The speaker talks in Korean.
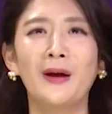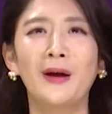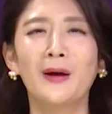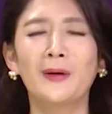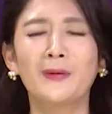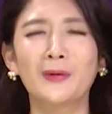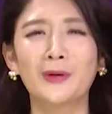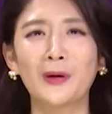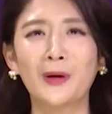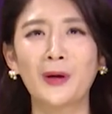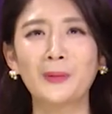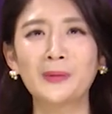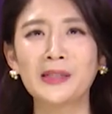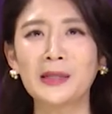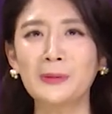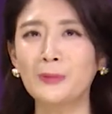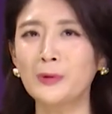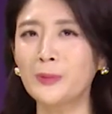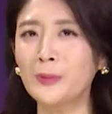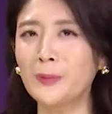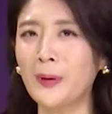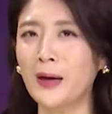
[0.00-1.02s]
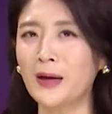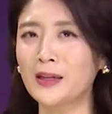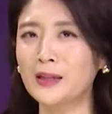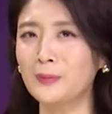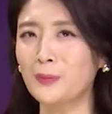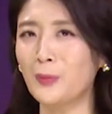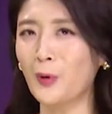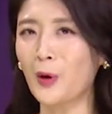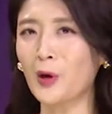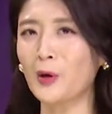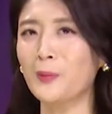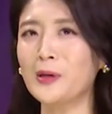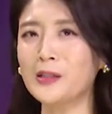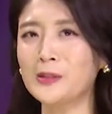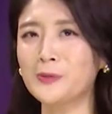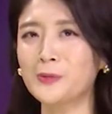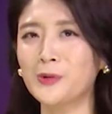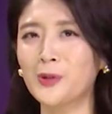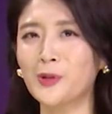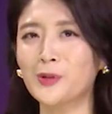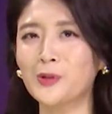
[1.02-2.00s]
우리 여러분 3번은 방금 뭐라고
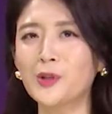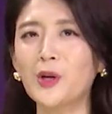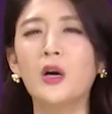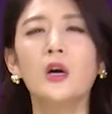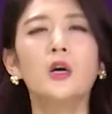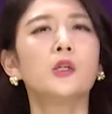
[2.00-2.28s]
말씀드렸죠?